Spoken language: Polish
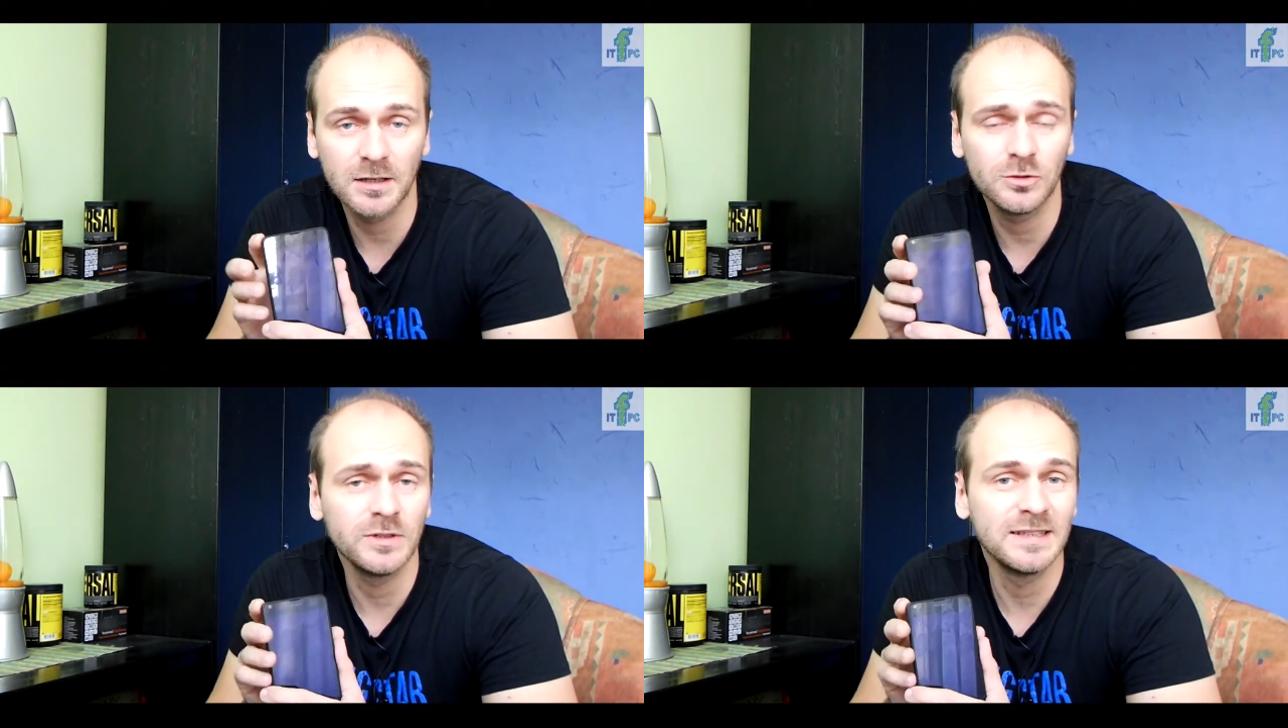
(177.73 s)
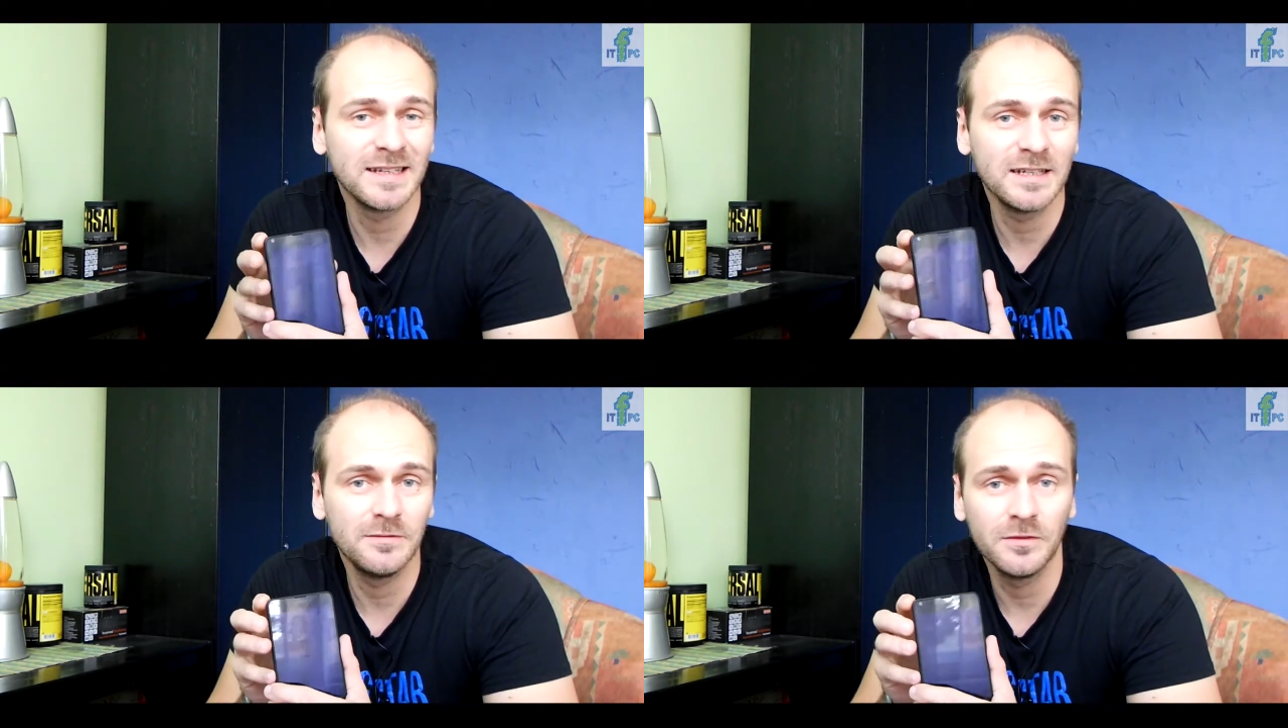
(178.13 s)
który
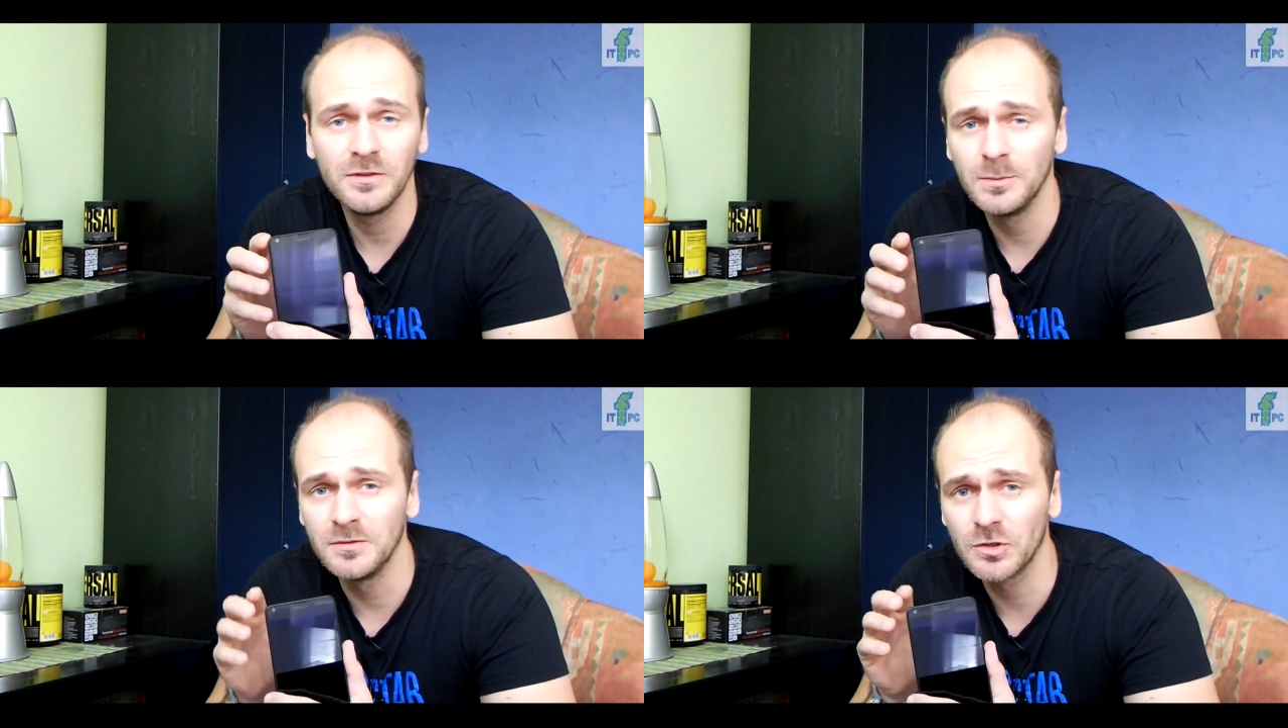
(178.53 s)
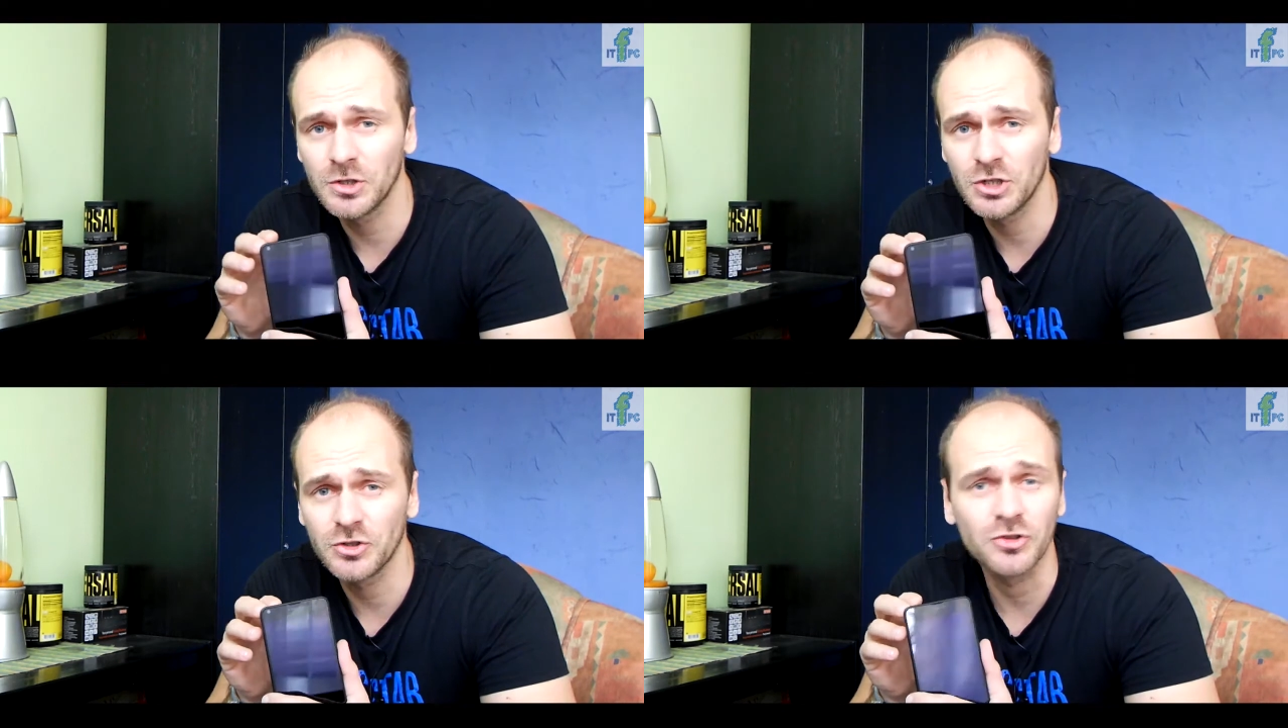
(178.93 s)
nagrywa filmy w
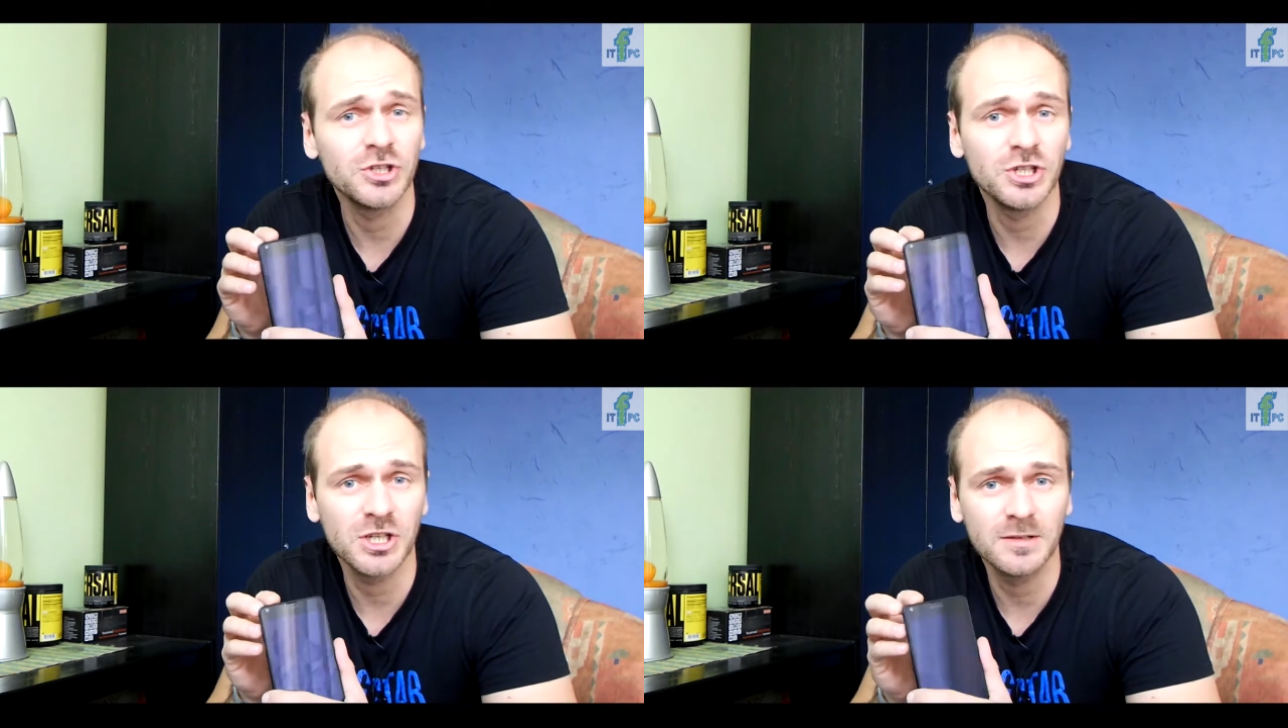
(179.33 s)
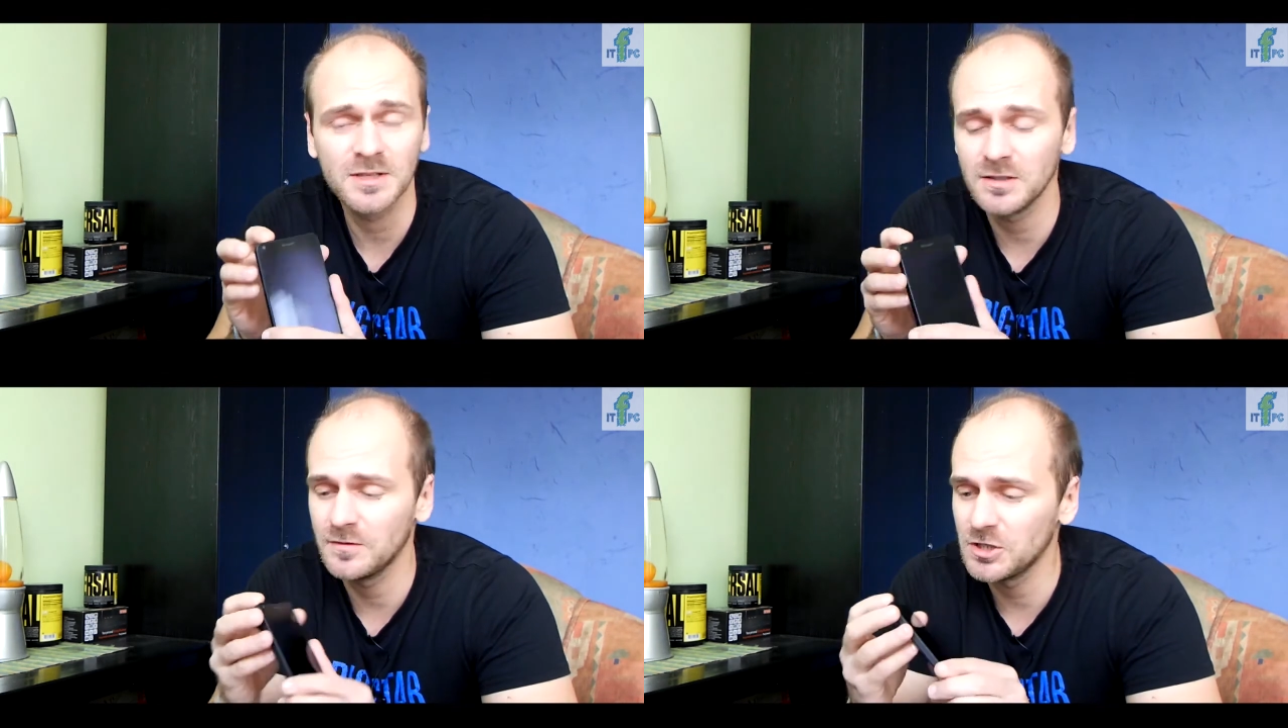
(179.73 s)
rozdzielczości
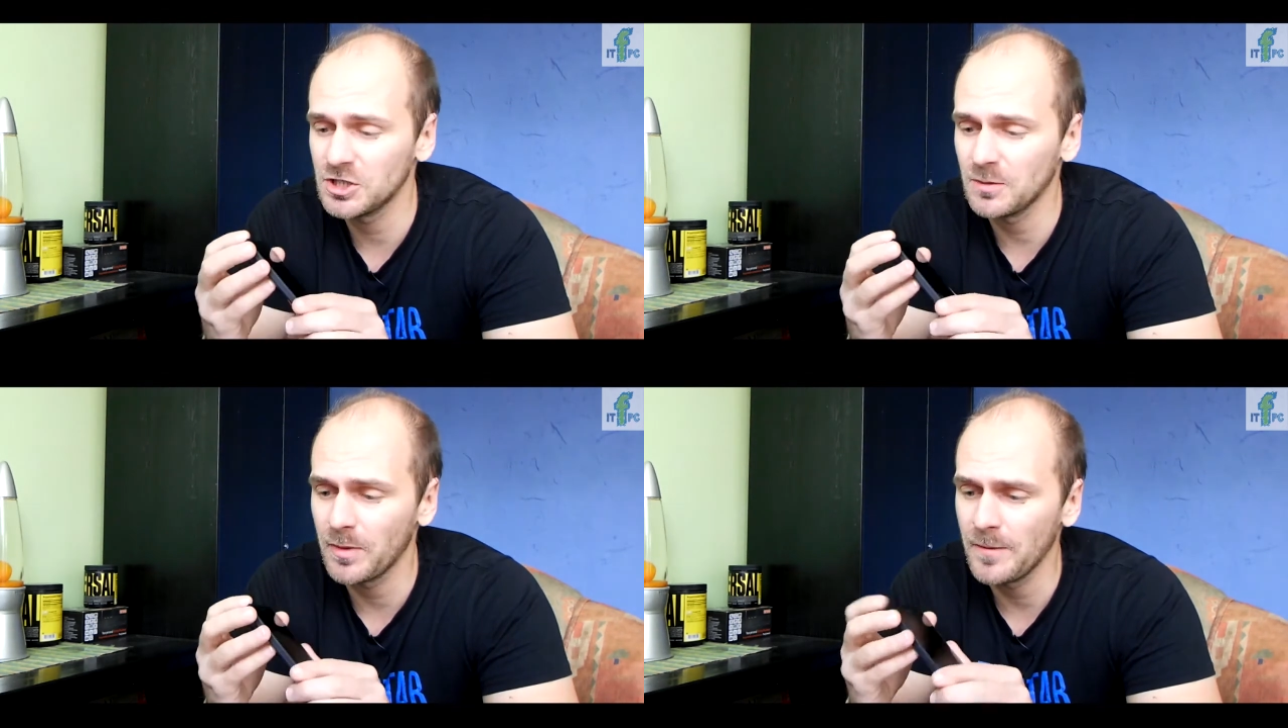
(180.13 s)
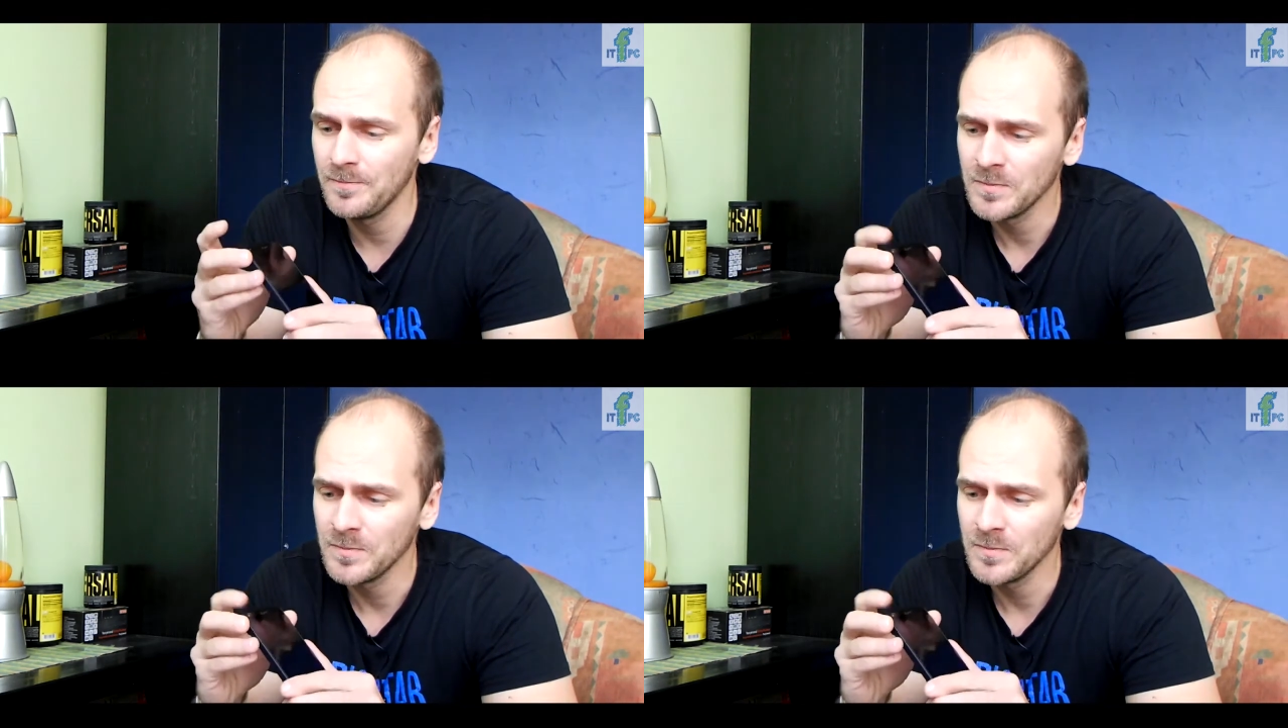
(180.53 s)
720p